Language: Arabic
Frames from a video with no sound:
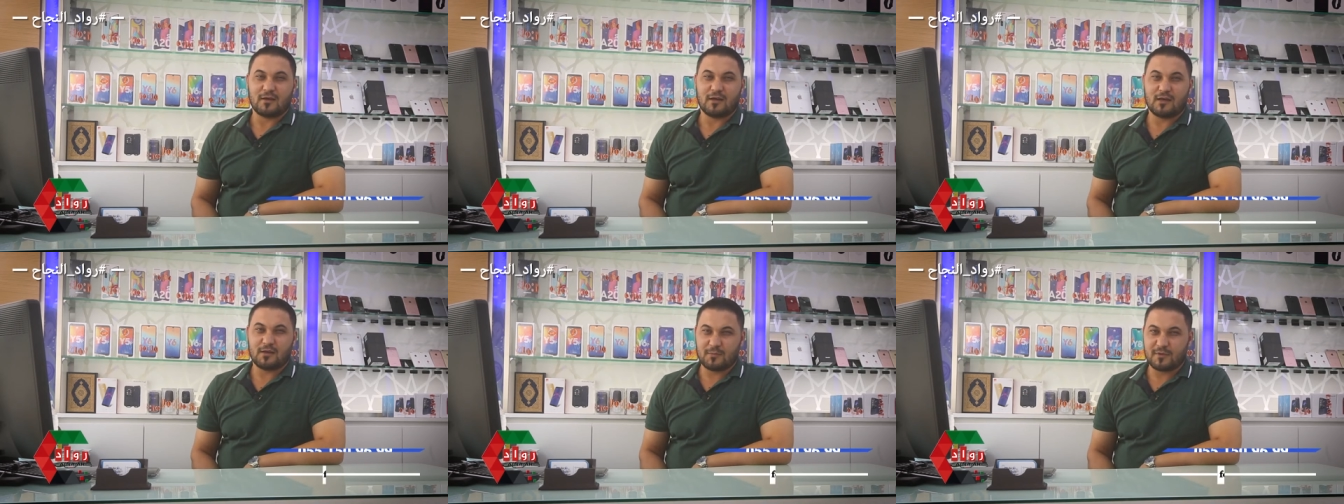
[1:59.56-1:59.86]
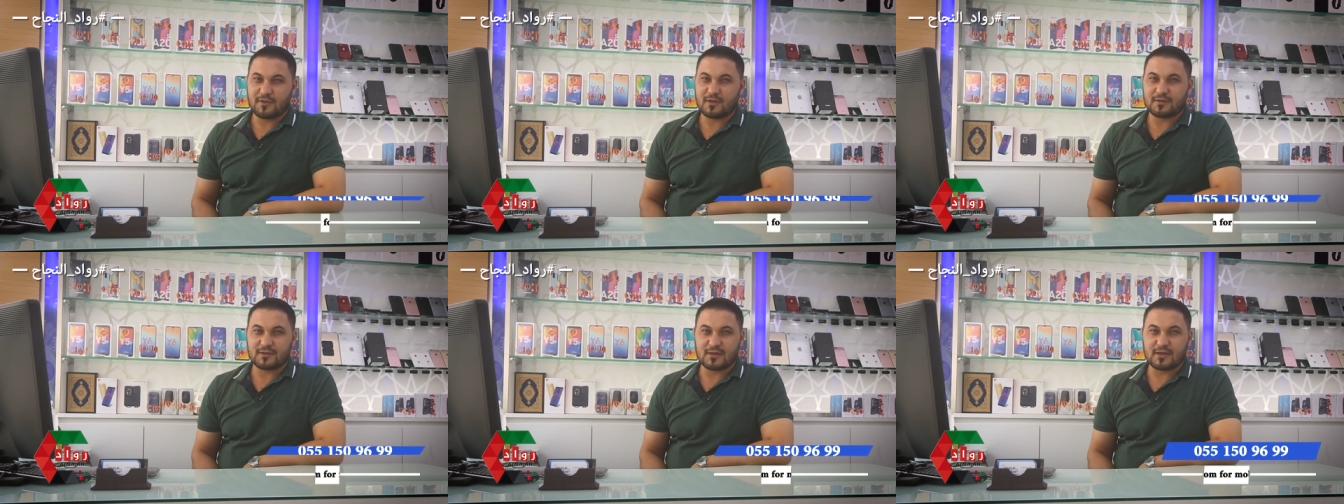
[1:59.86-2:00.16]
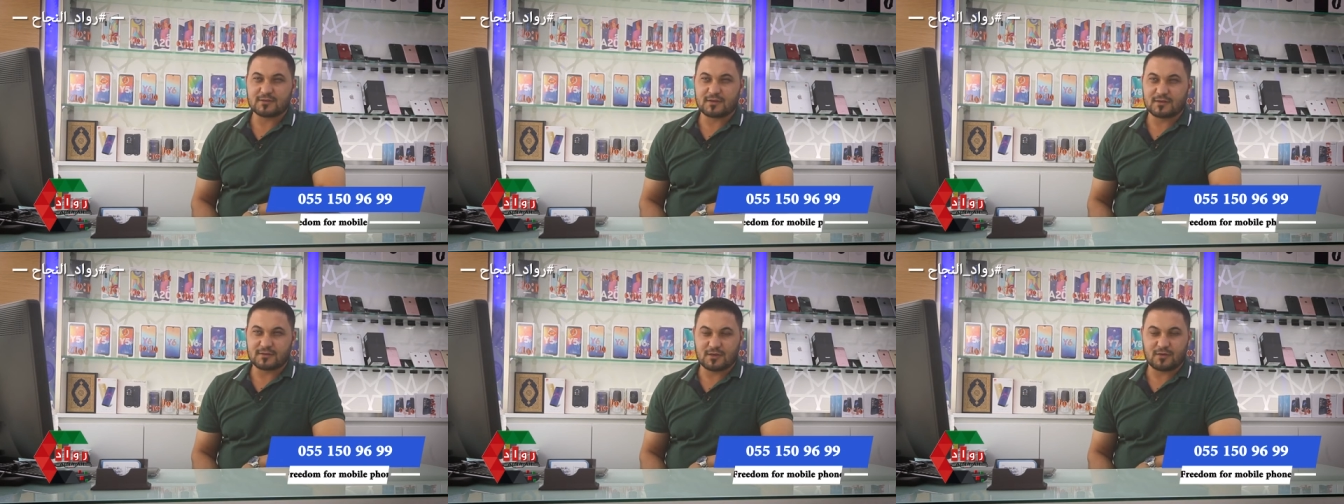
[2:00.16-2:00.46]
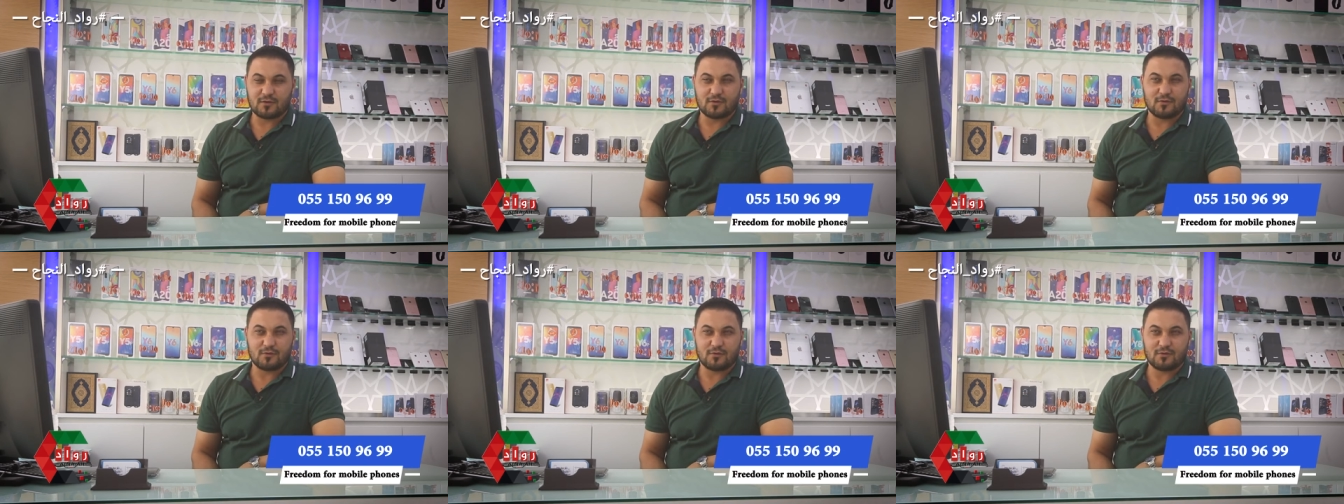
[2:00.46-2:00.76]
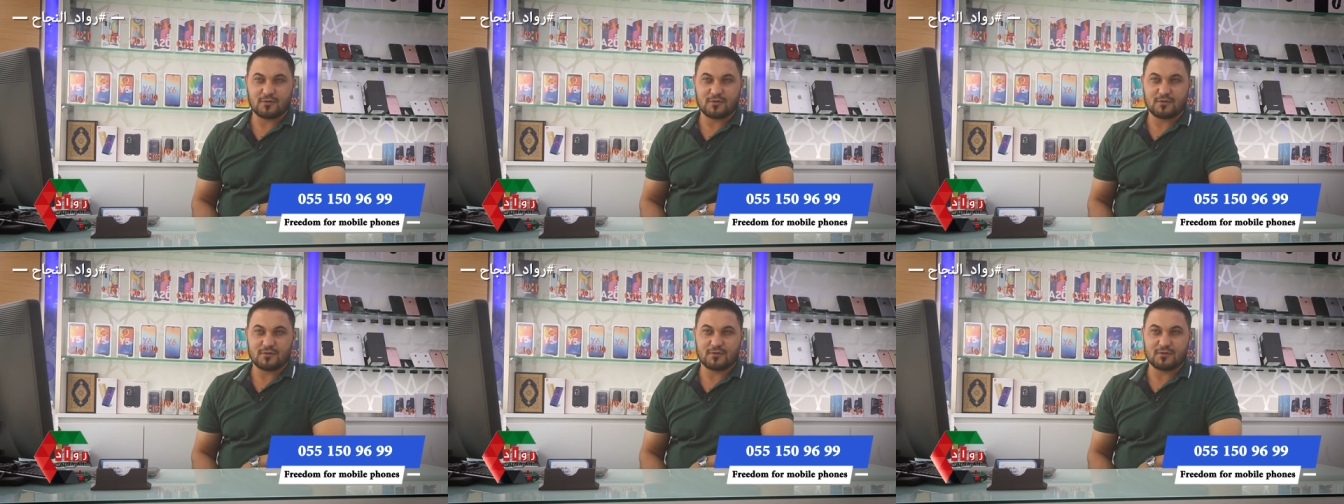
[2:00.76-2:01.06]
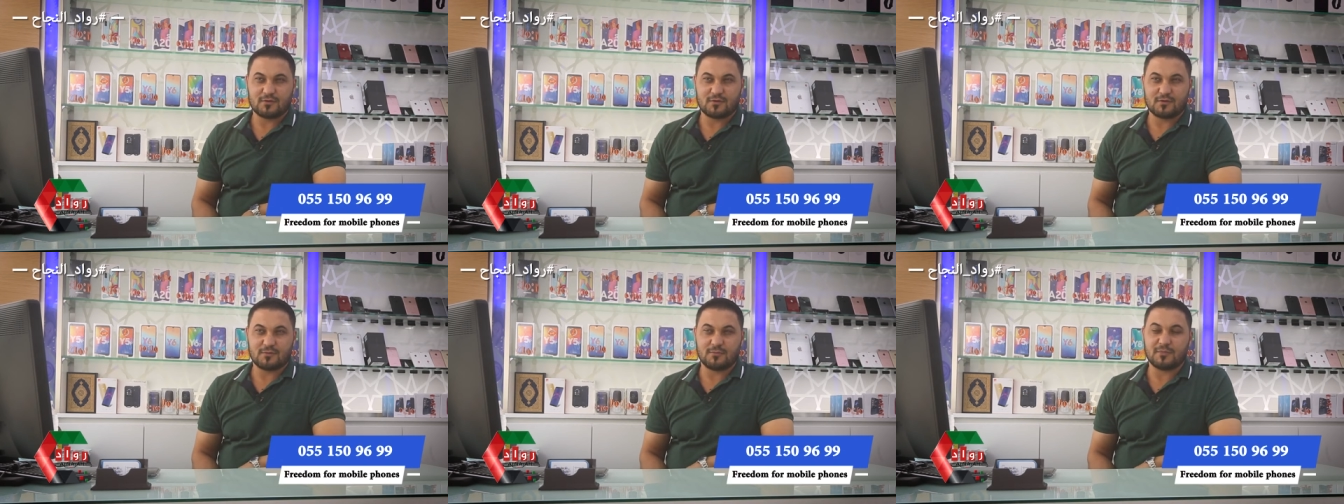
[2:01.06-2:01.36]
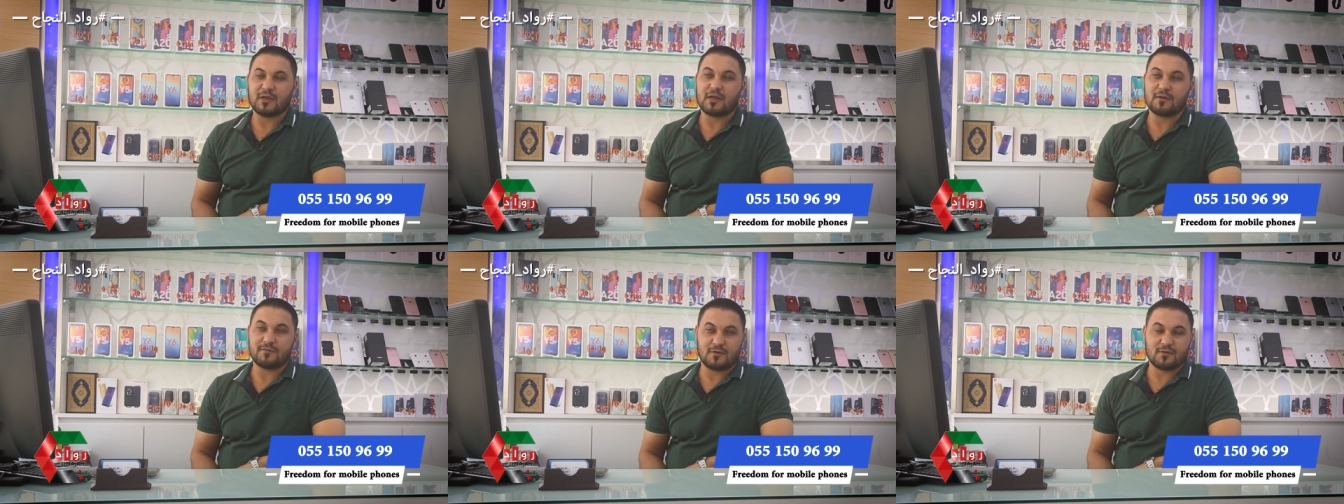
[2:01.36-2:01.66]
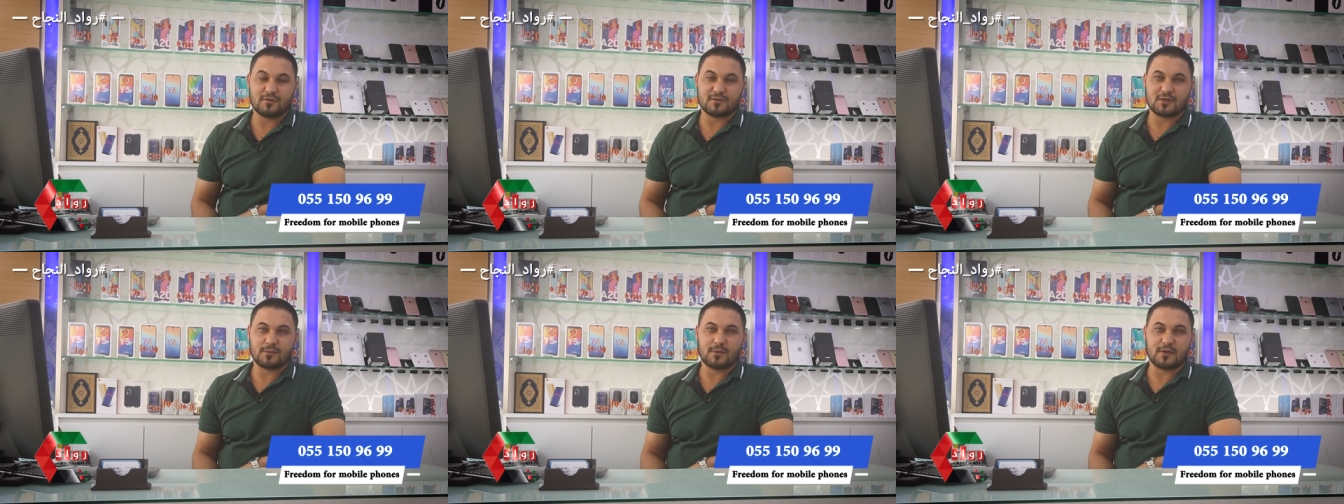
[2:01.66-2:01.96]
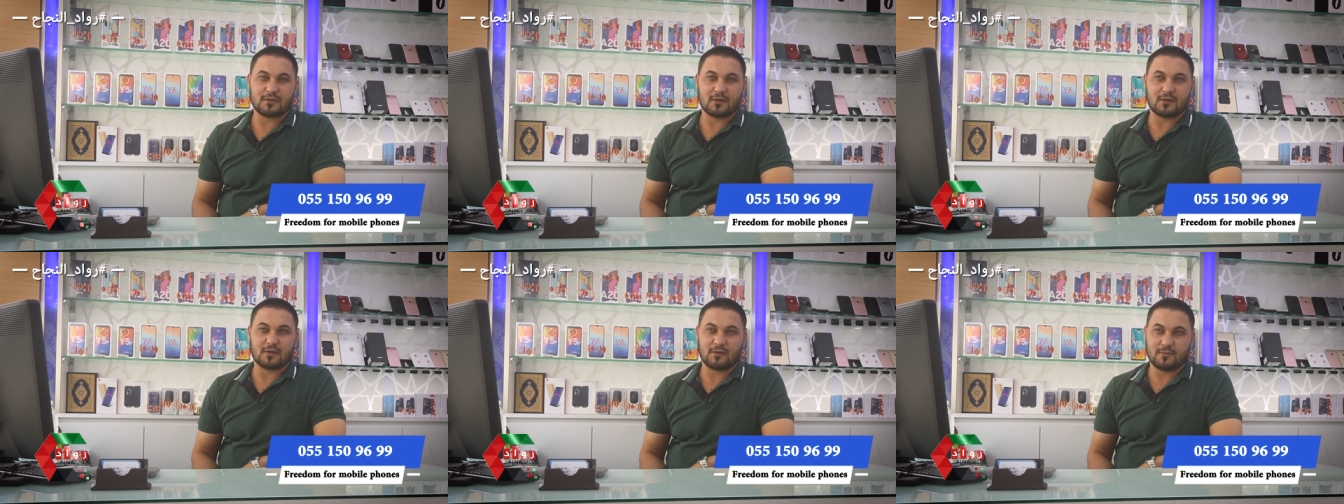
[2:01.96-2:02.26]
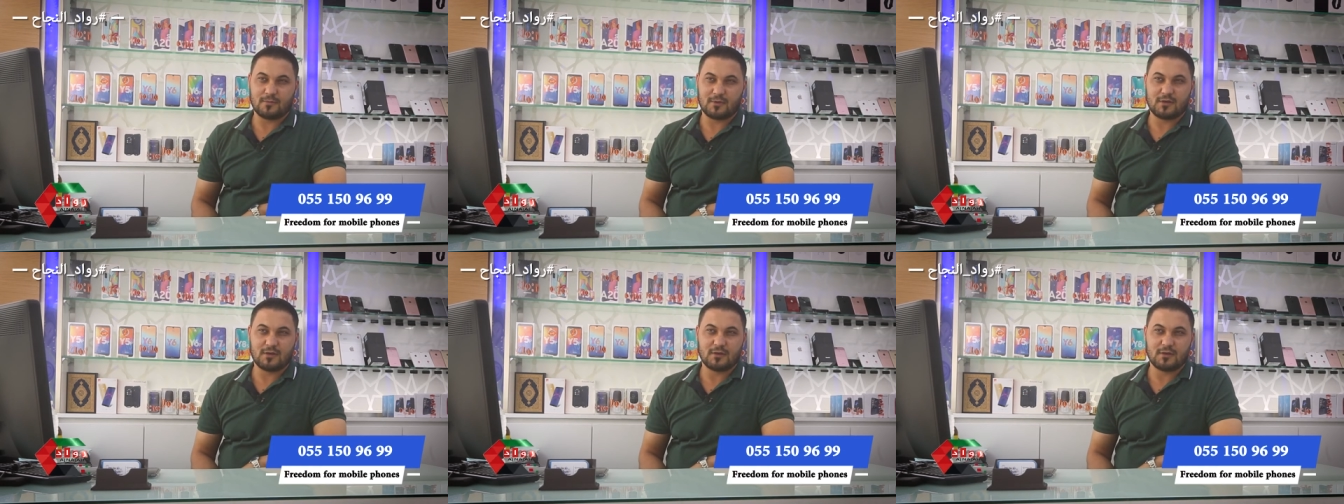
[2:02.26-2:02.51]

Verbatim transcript: انا من 13 سنه هون من 2007 تقريبا